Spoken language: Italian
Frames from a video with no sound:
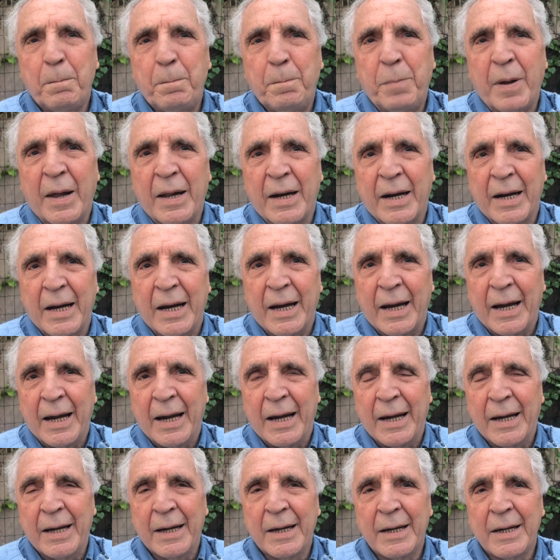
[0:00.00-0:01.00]
per,
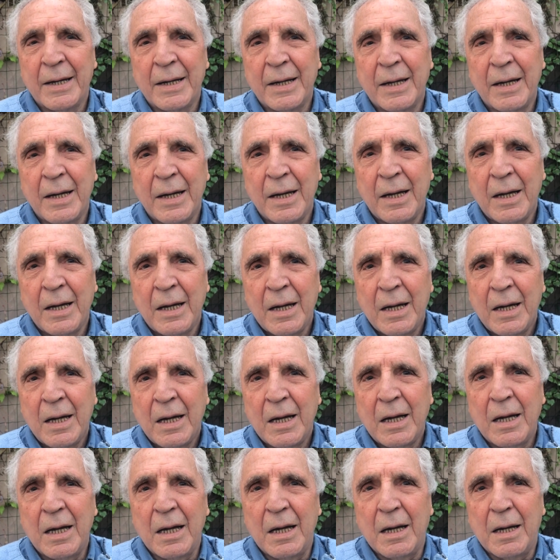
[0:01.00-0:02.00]
eh,
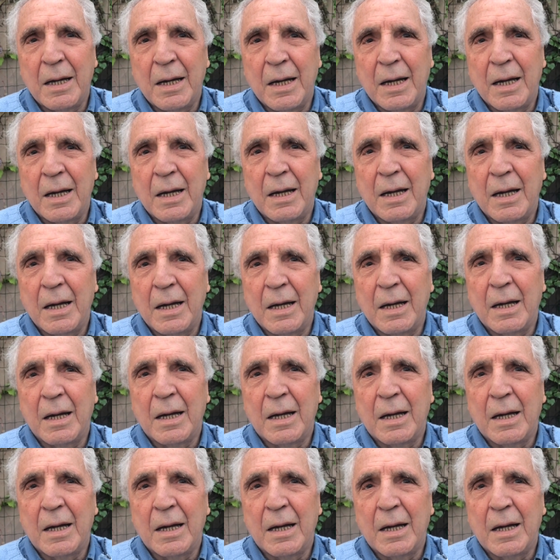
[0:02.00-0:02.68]
eh,